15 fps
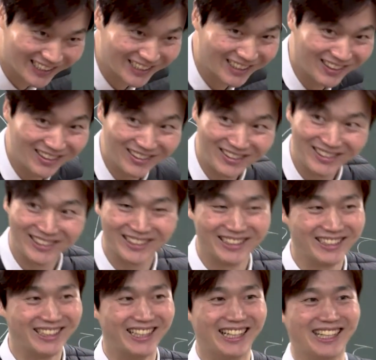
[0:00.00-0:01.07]
어?
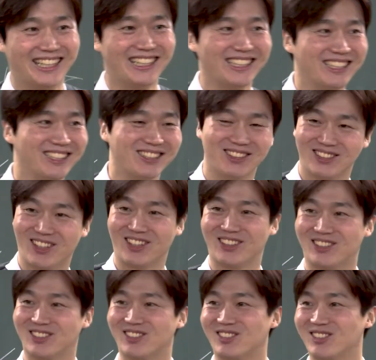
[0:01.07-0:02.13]

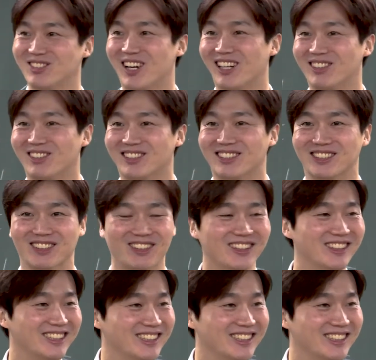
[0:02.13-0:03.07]
여기 중강대 어디 있어?